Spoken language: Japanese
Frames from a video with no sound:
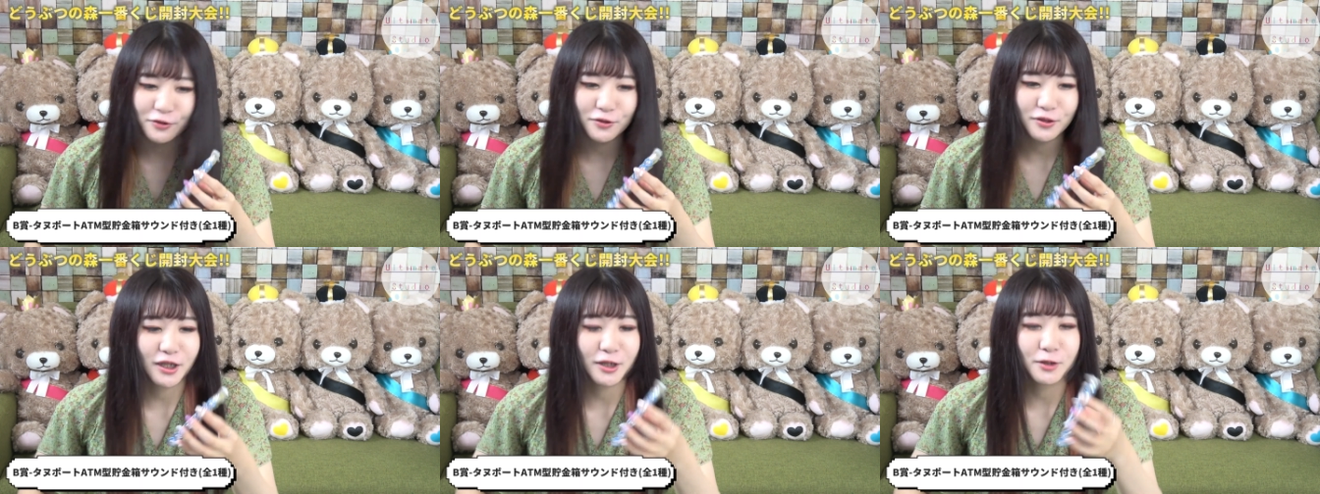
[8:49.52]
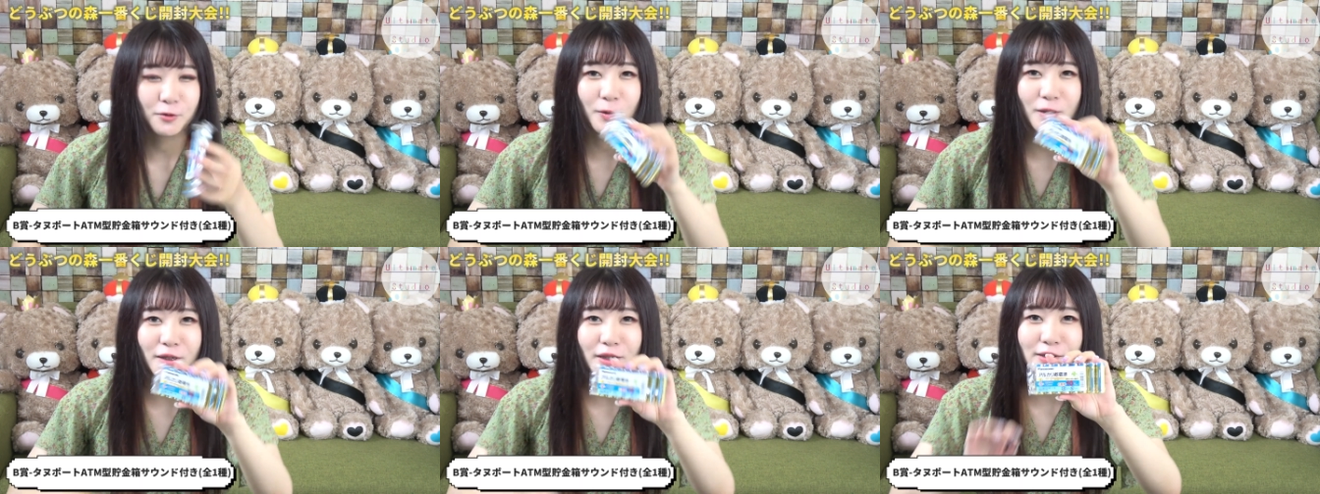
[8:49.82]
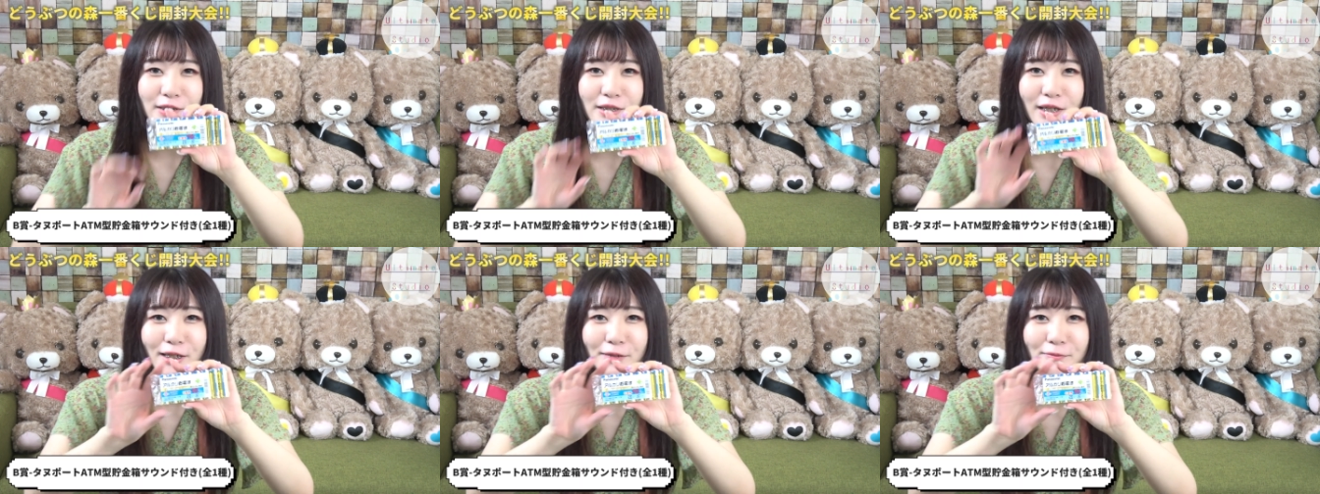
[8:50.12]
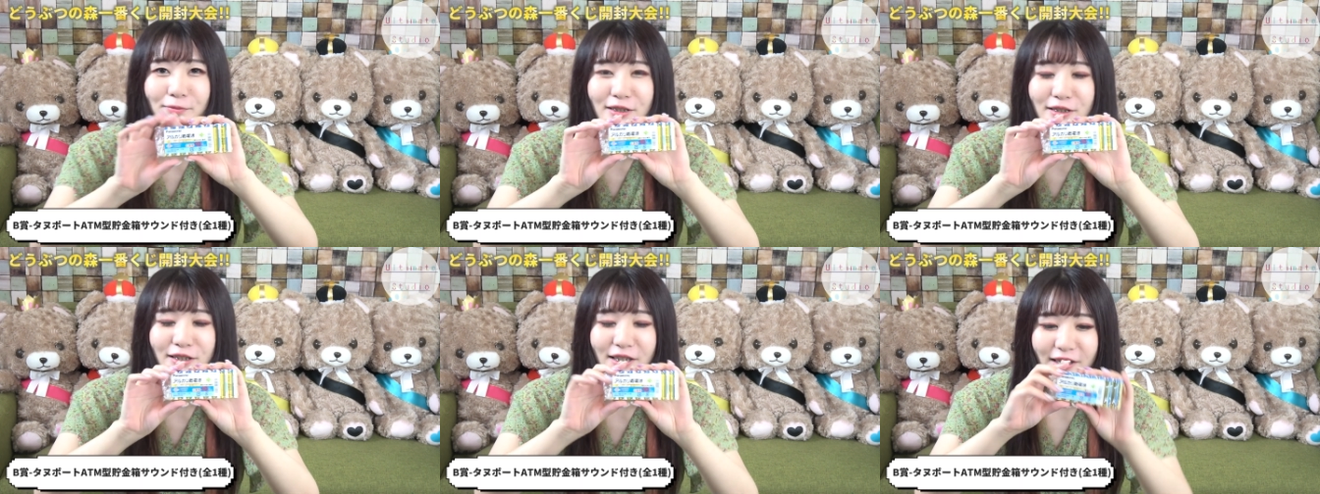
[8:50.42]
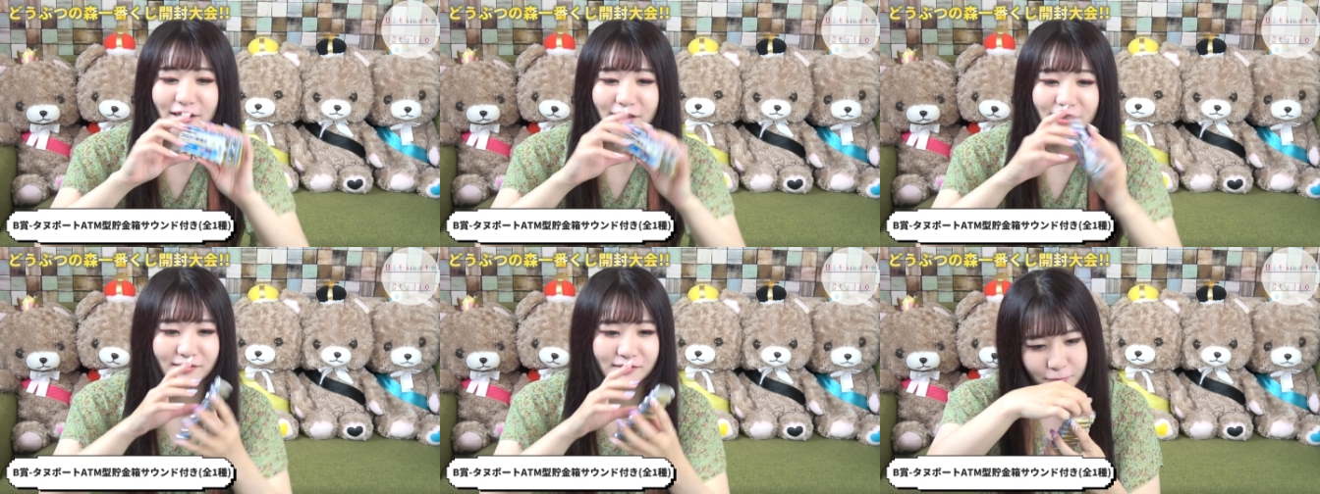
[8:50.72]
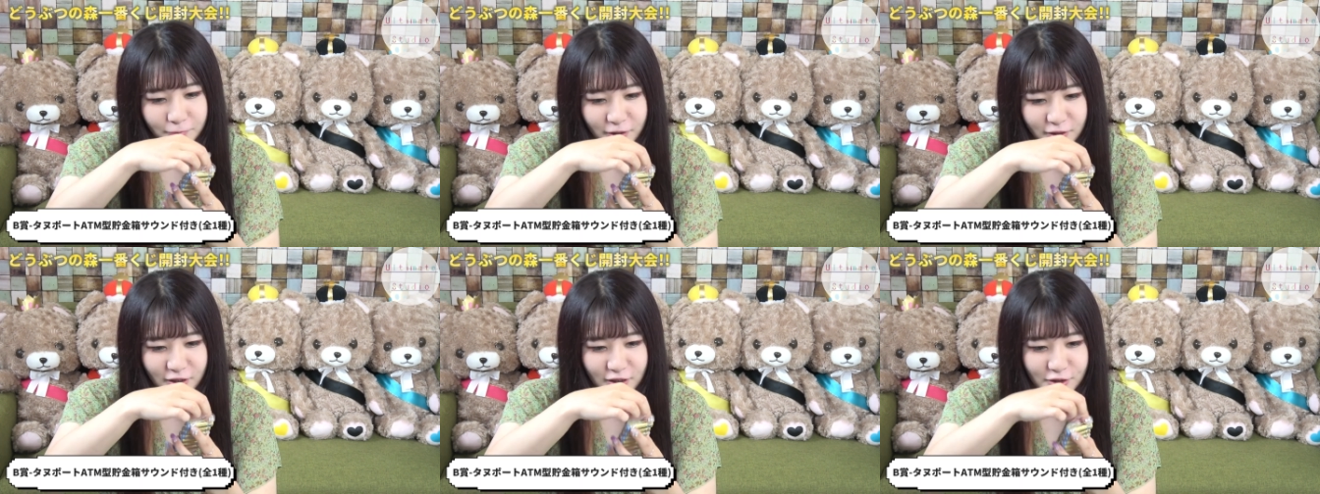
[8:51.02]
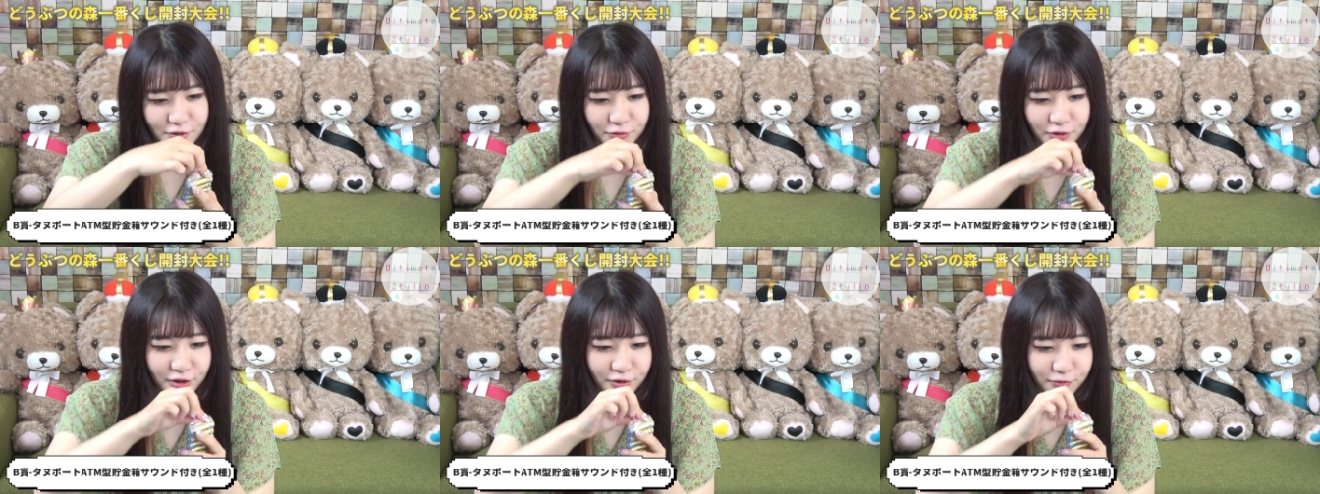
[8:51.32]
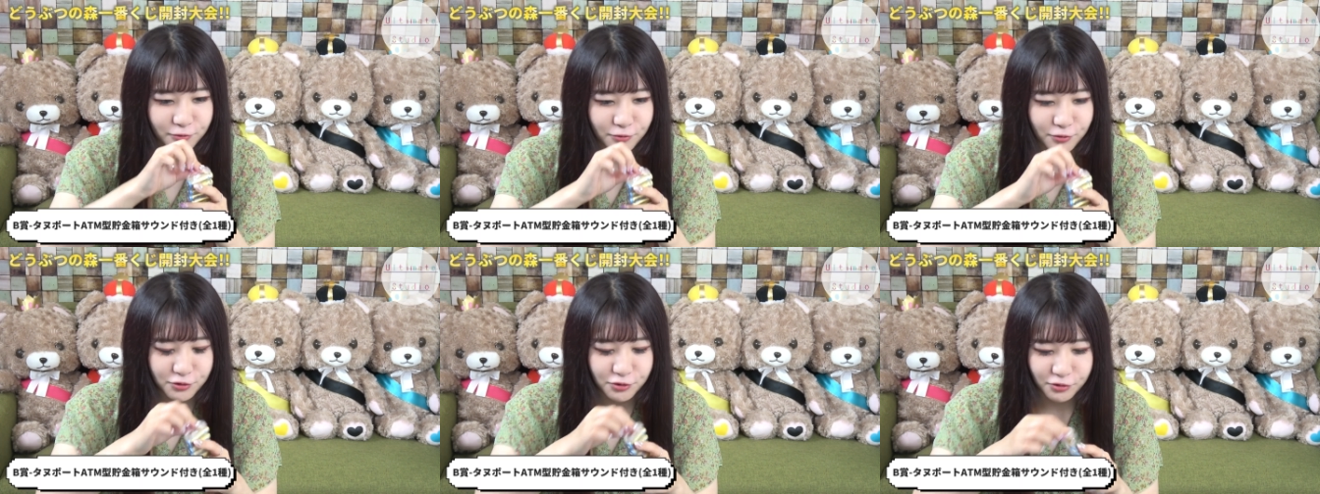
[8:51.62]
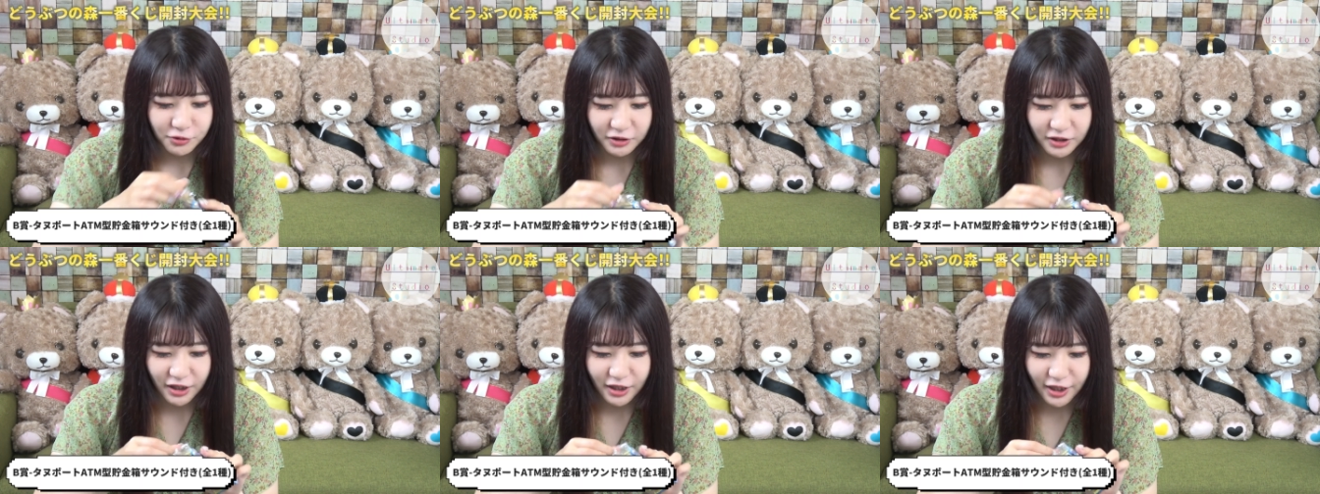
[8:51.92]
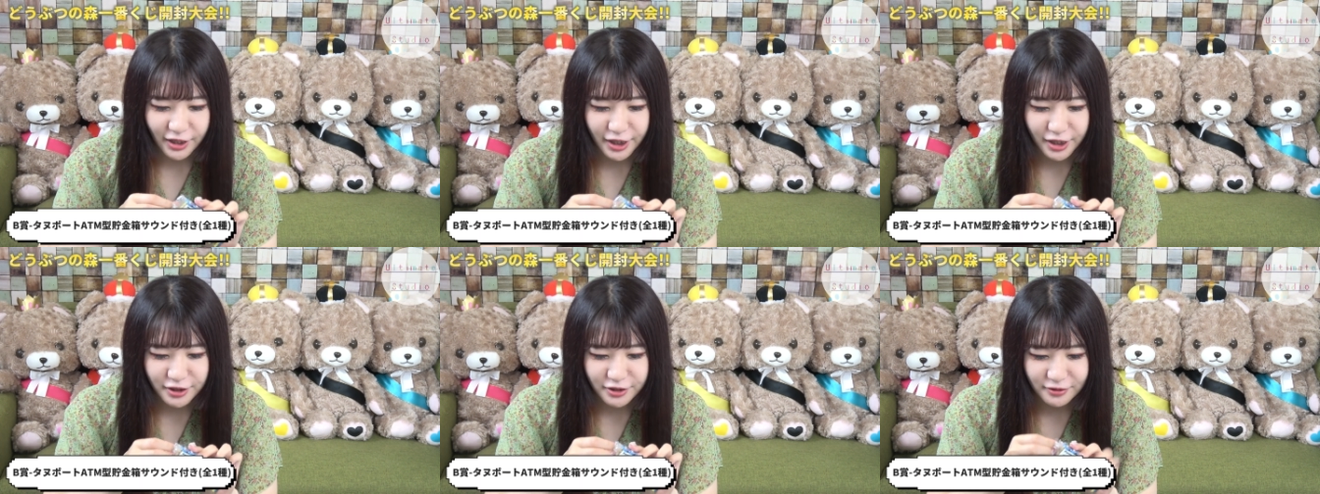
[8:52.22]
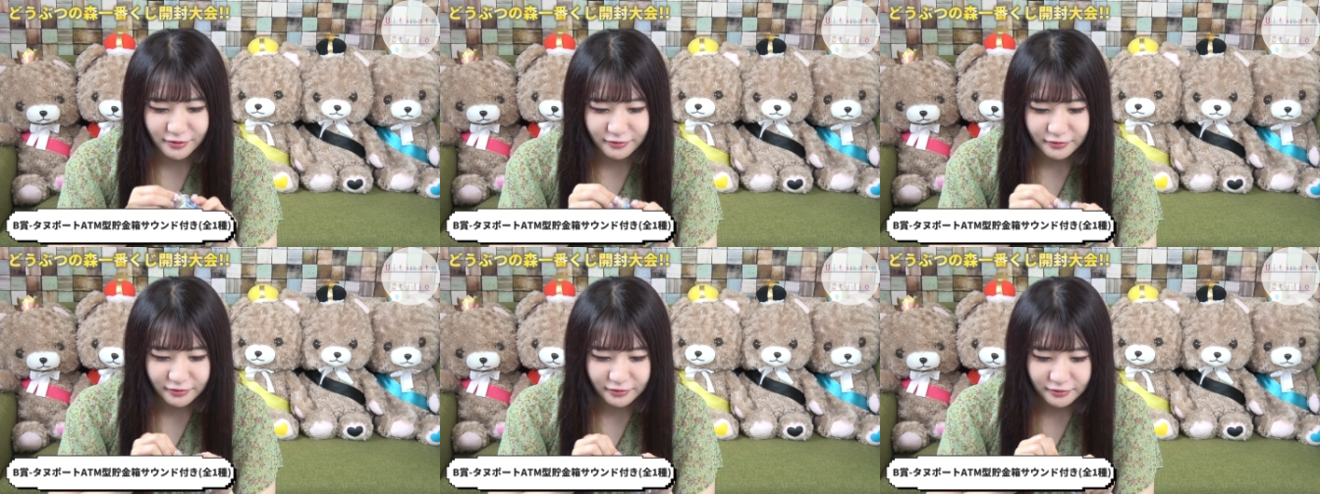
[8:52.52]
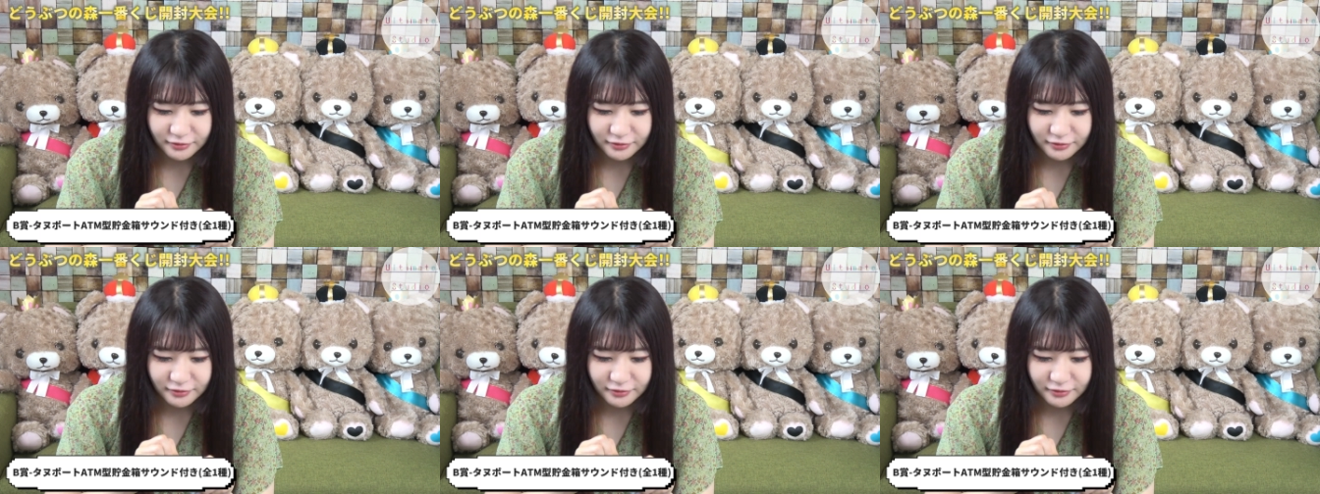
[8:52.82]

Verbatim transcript: ちの在庫はたくさんありますね。パナソニックのちょっと高いやつ。